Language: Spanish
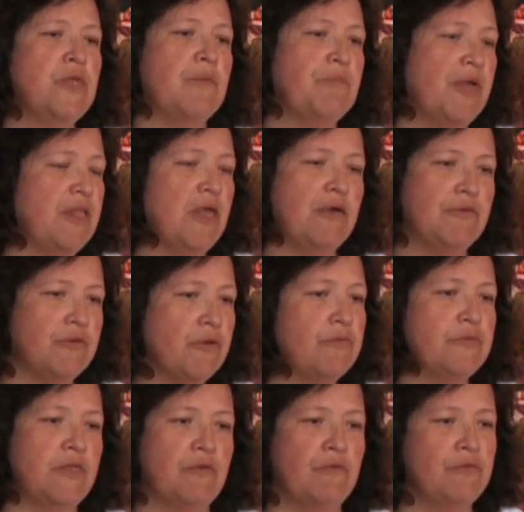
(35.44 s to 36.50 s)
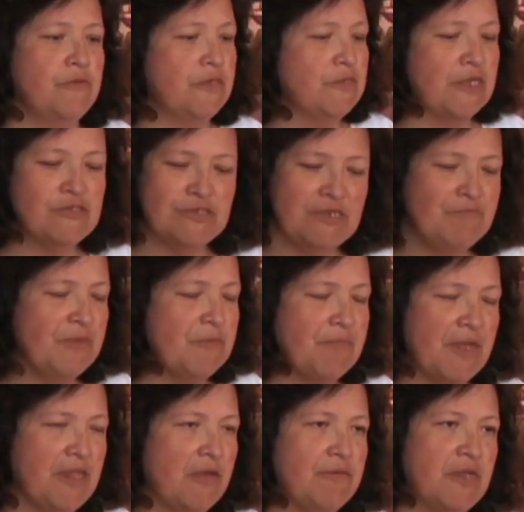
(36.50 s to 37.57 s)
palabra, una, simple
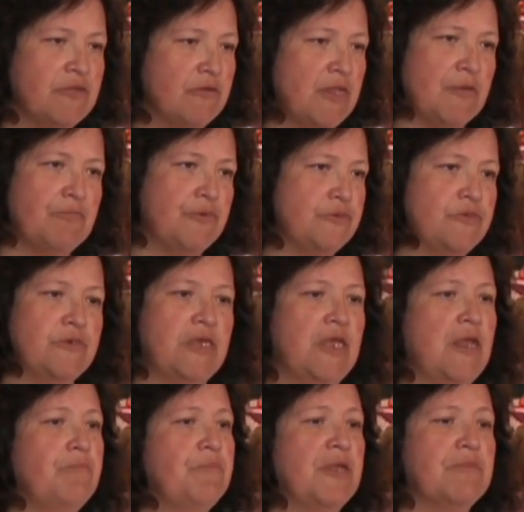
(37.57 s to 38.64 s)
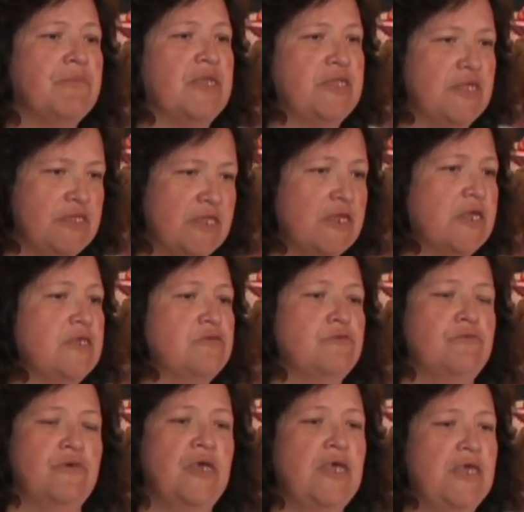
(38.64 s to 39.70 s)
palabra no la puso, que era permanente, que su
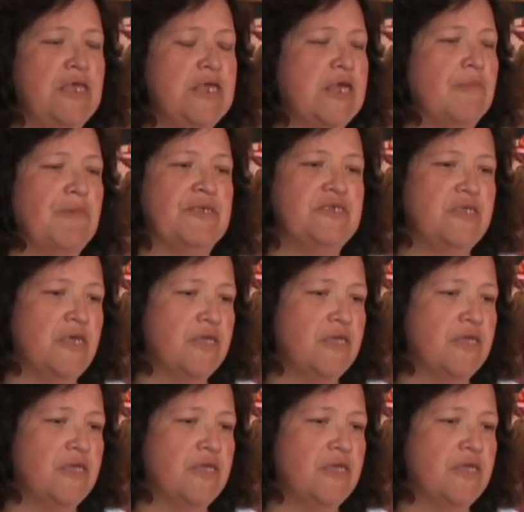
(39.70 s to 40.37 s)
incapacidad